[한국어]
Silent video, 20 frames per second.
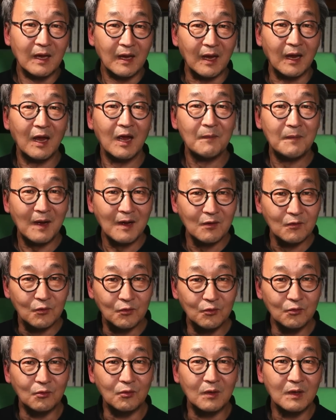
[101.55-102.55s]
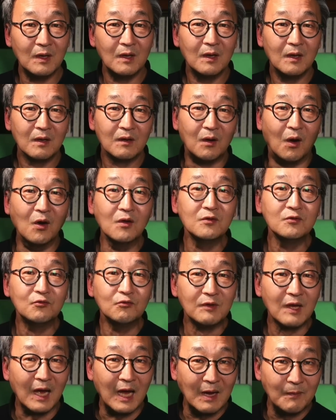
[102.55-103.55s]
해방 후
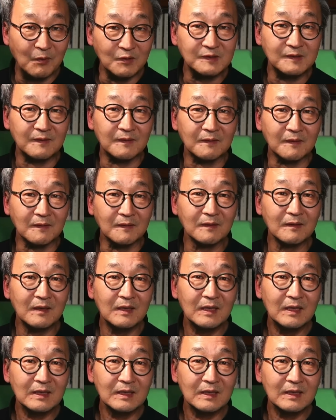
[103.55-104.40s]
건국의 아버지들은